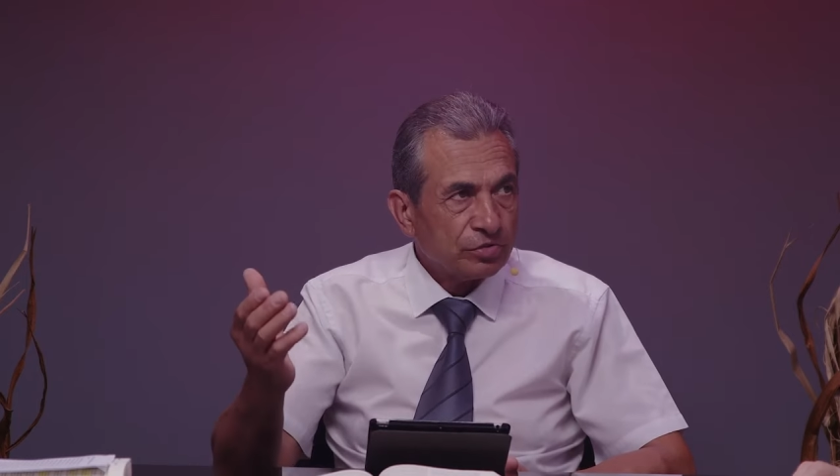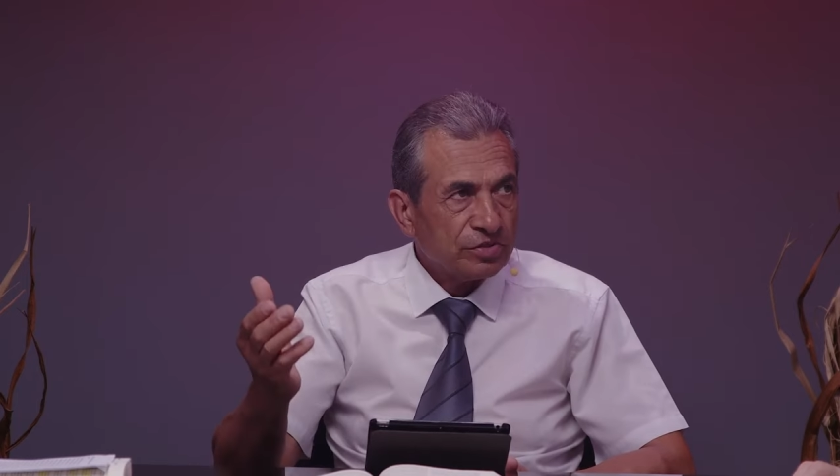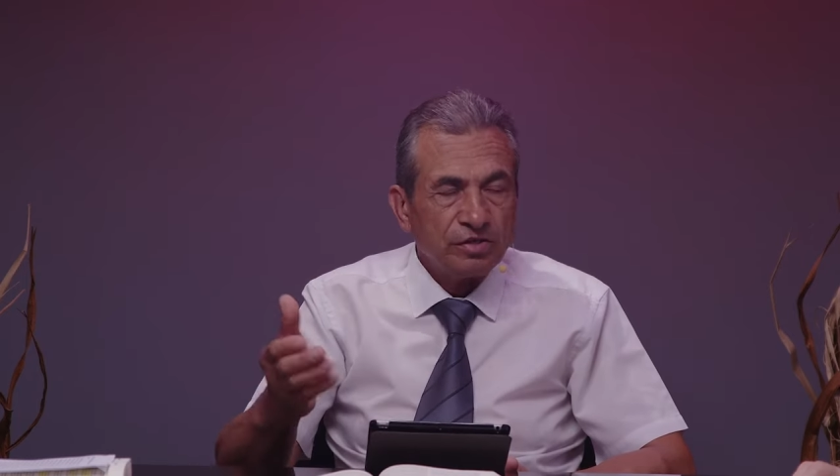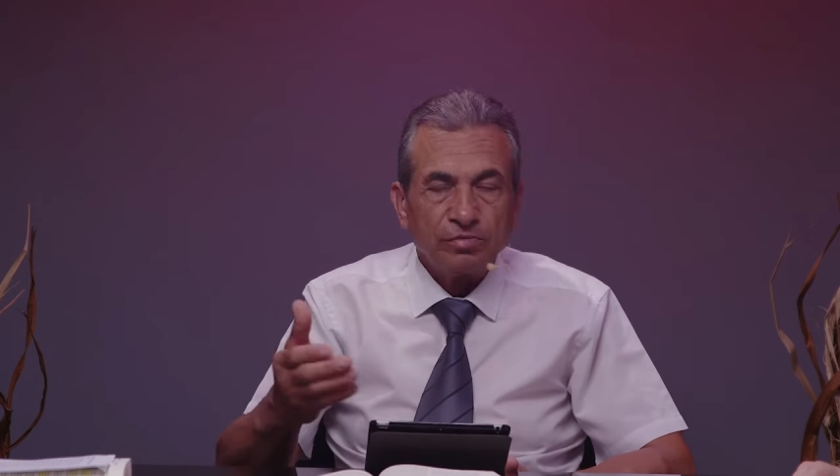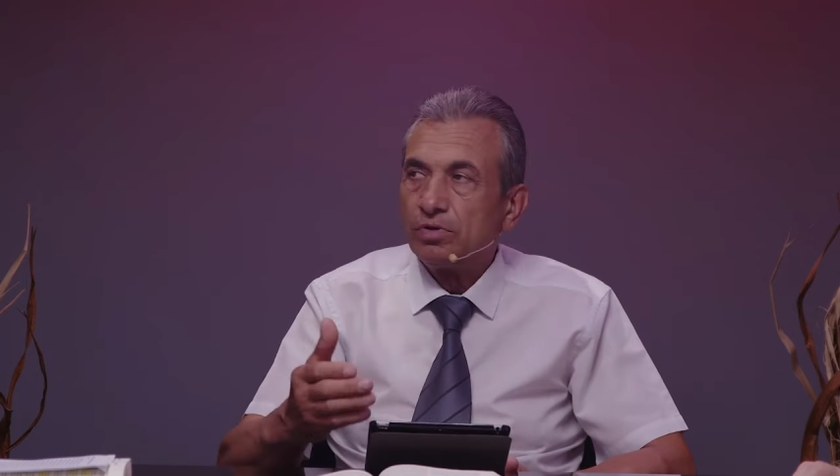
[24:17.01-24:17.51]

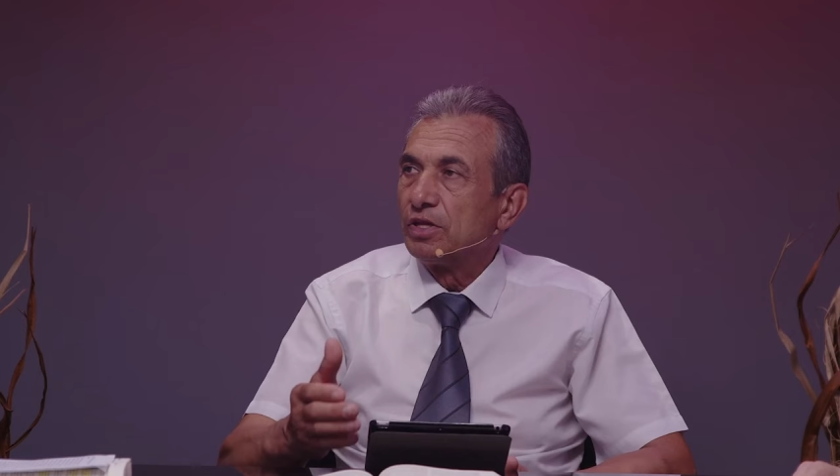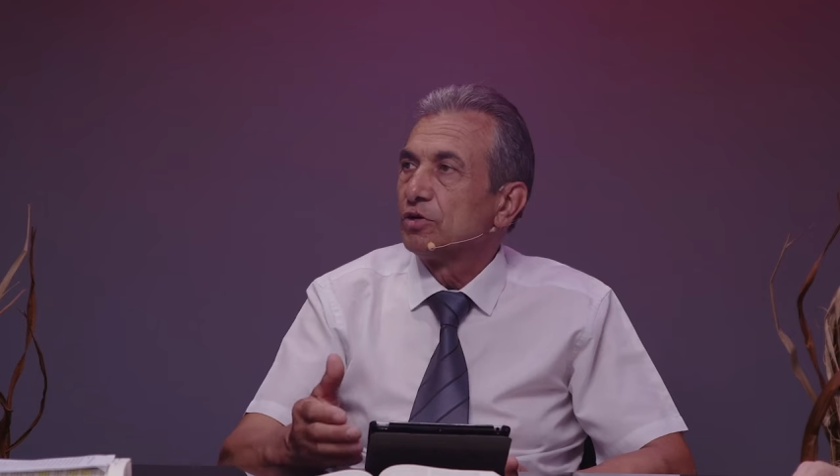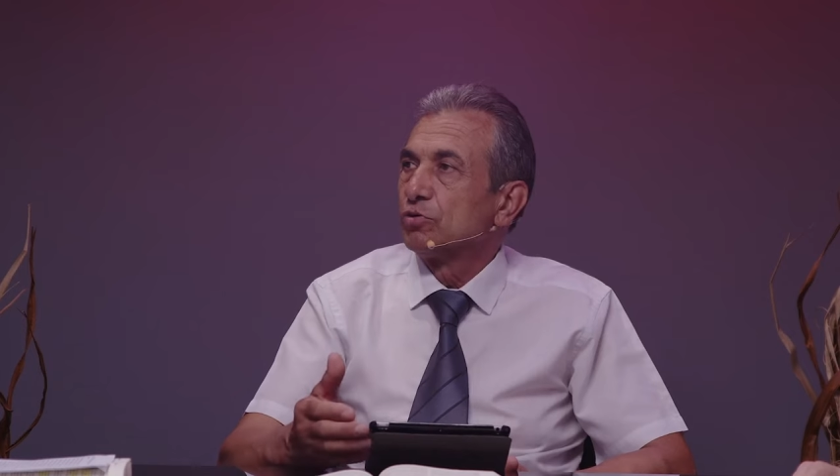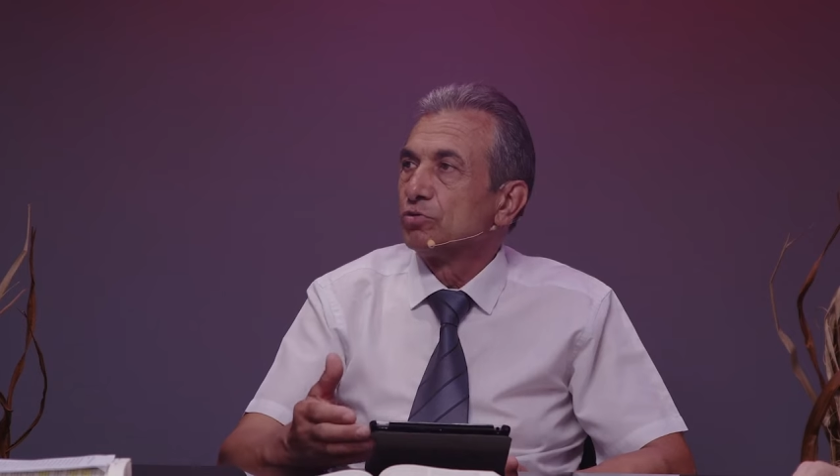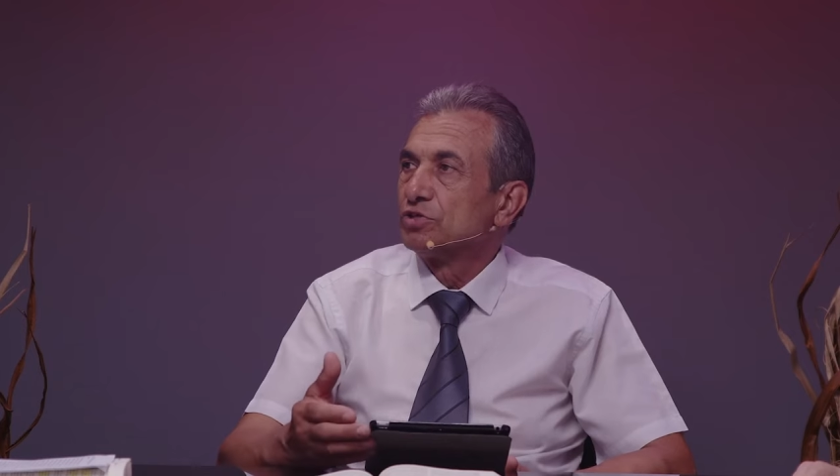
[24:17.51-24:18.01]
Иерусалим
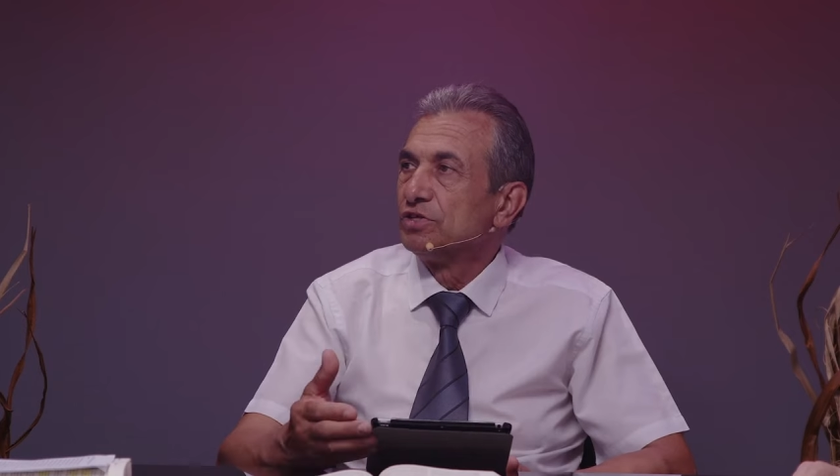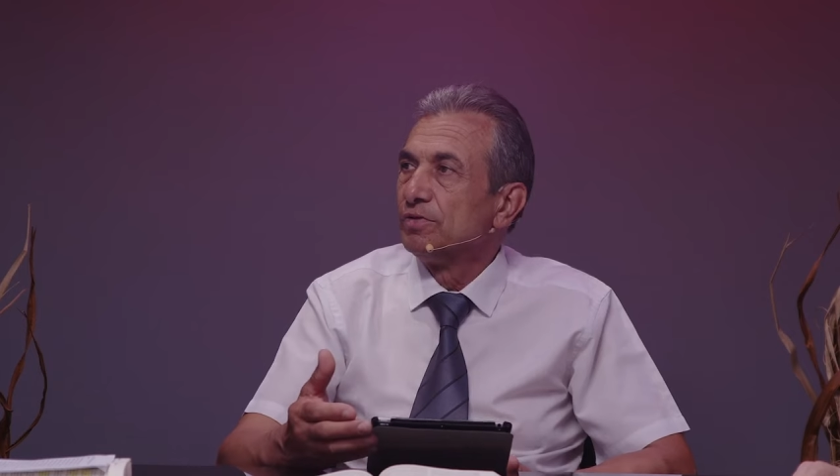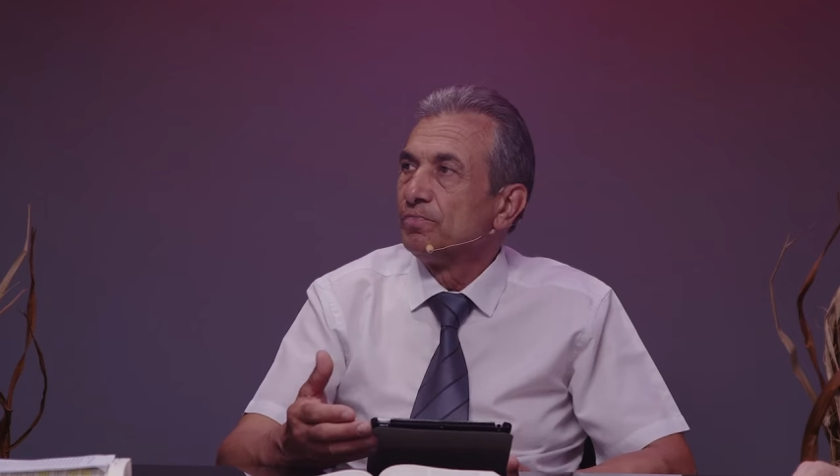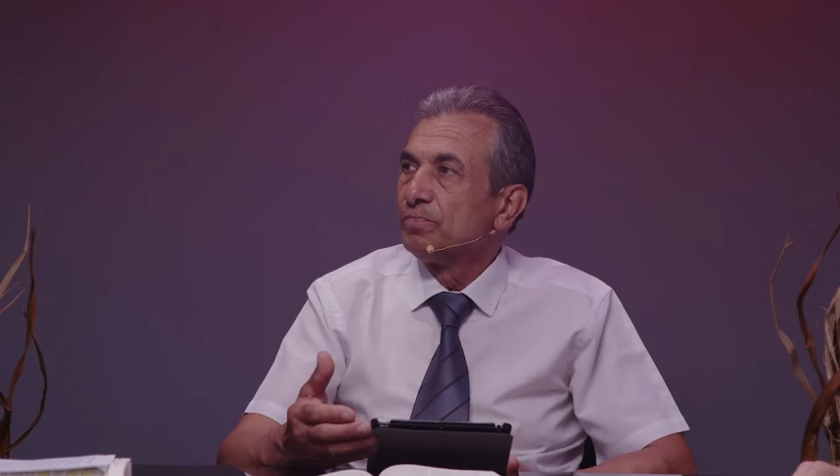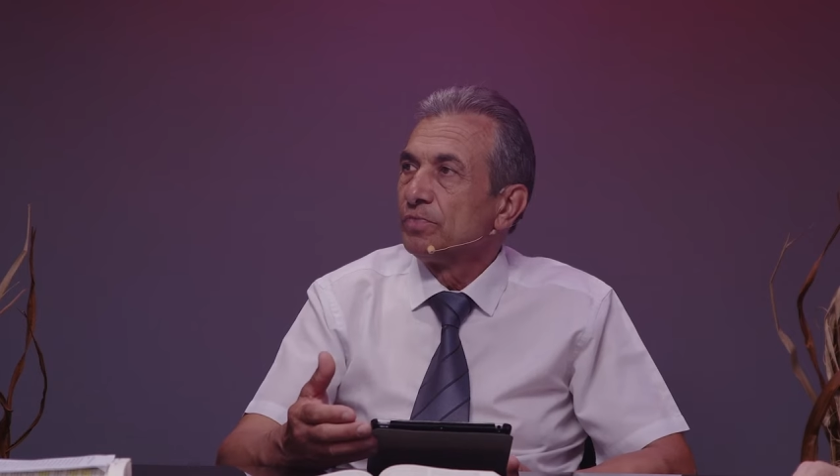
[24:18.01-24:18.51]
был
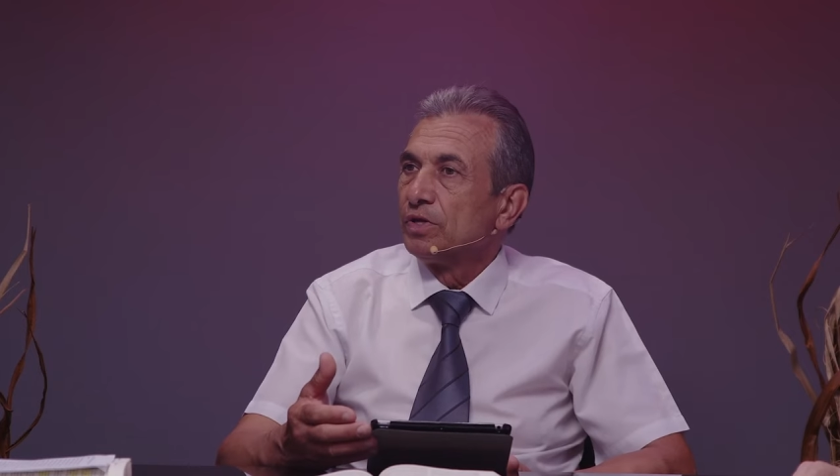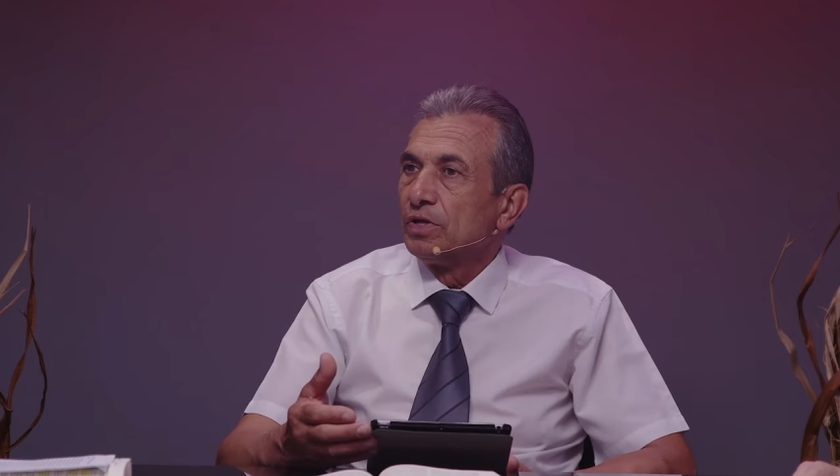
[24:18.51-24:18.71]
окружен,